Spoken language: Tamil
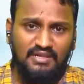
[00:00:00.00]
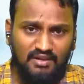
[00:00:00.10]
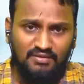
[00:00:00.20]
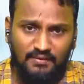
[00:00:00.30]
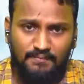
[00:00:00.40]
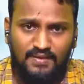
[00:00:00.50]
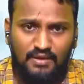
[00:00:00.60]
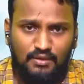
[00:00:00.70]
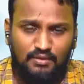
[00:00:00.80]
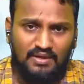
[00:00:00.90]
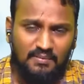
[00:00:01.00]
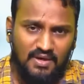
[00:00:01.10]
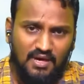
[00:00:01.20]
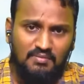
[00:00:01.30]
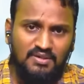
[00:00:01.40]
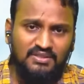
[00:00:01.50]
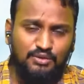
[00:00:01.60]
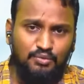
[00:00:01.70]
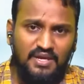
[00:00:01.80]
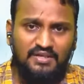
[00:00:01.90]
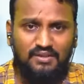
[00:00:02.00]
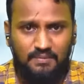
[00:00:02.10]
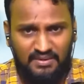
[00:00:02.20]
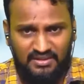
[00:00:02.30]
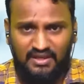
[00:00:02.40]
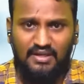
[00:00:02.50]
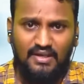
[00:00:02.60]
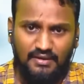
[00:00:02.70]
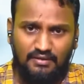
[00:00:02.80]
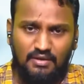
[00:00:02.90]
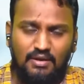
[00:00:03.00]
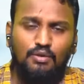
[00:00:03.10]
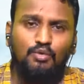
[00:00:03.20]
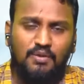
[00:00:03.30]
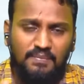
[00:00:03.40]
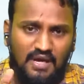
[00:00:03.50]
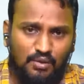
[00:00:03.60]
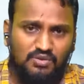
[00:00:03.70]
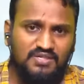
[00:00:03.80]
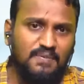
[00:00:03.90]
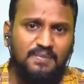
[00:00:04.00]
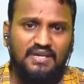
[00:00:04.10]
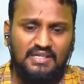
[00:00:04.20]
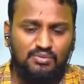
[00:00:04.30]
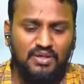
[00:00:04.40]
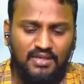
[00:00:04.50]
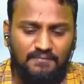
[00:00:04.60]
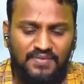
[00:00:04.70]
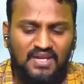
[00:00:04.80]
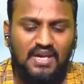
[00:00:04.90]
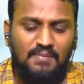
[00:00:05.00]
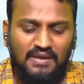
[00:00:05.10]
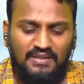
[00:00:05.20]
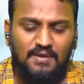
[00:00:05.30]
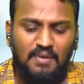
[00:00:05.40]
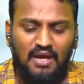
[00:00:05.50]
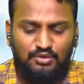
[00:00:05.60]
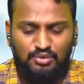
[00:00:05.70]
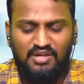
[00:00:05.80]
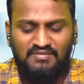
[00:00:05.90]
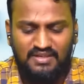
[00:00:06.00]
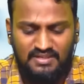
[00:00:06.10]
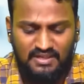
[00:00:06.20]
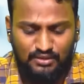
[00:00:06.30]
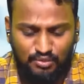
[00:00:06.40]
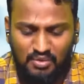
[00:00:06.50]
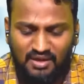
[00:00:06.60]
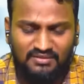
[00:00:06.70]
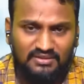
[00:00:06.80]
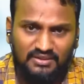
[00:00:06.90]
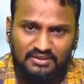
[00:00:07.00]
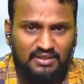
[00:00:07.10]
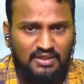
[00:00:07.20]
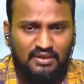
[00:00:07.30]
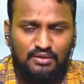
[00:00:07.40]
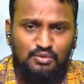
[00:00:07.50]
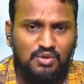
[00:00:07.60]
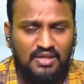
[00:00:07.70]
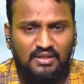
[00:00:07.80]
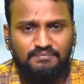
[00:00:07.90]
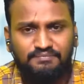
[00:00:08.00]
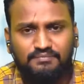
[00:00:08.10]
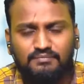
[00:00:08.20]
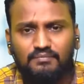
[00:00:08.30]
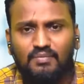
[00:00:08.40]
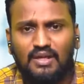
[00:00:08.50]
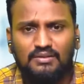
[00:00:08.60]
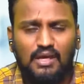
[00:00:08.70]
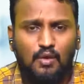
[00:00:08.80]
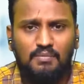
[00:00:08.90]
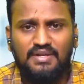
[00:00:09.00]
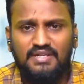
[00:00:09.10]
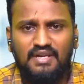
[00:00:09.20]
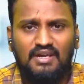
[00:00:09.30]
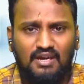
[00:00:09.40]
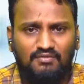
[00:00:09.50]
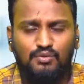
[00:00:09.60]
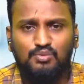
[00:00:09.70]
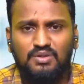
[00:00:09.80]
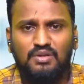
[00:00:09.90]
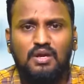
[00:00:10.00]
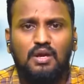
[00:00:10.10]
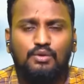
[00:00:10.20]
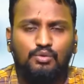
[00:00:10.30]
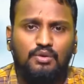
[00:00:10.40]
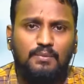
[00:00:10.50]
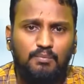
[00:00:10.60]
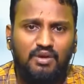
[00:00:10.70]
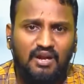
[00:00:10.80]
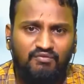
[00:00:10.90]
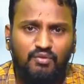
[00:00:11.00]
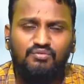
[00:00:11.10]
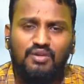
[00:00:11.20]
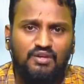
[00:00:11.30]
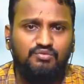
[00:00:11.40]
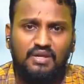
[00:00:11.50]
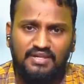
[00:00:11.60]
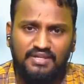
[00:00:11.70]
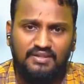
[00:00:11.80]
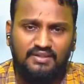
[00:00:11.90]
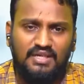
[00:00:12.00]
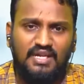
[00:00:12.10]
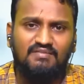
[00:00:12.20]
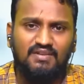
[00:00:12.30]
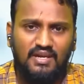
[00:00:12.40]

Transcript: லைலத்துல் கதிருடைய இரவு என்பது அது அல்லாஹுனால் நபியல் நாயிம் அவர்களுக்கு சொல்லப்பட்டது எந்த இரவு என்பது தன்னுடைய தூதர் நபியல் நாயிம் சல்லா அலிஸ்லாம் அவர்களுக்கு கற்றுக் கொடுக்கப்பட்டது அறிவிக்கப்பட்டது